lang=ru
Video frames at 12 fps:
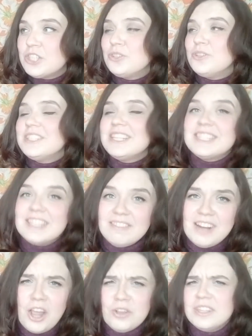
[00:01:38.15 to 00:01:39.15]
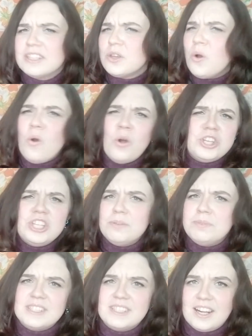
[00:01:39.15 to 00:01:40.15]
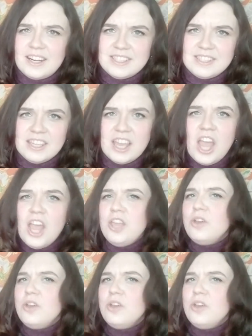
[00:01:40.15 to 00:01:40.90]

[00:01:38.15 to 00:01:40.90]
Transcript: что заставляют нас очень быстро расти